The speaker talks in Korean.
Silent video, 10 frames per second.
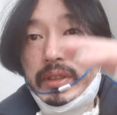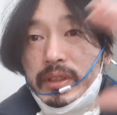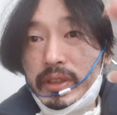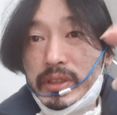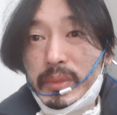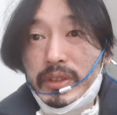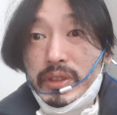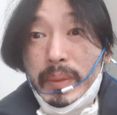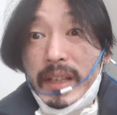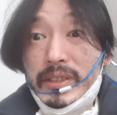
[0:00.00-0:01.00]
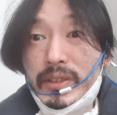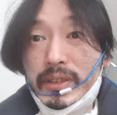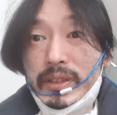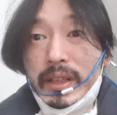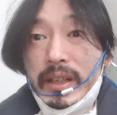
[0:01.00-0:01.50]
이어지면서 더
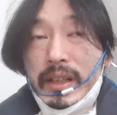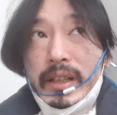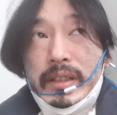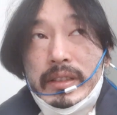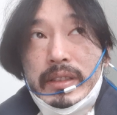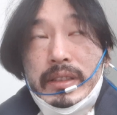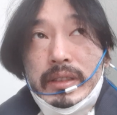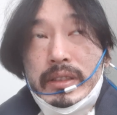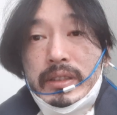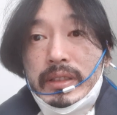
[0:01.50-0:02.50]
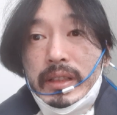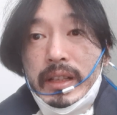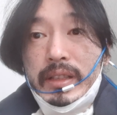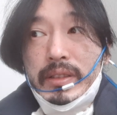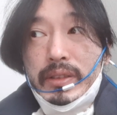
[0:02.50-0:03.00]
발전을 그
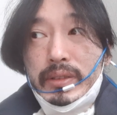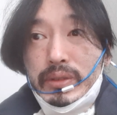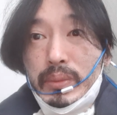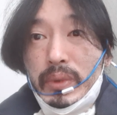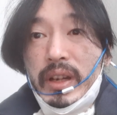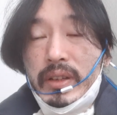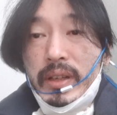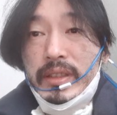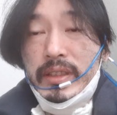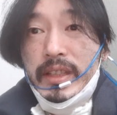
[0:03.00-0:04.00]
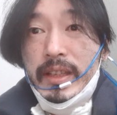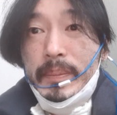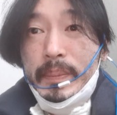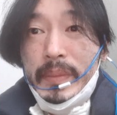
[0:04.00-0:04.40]
하는 건 좀 덜한 것 같은데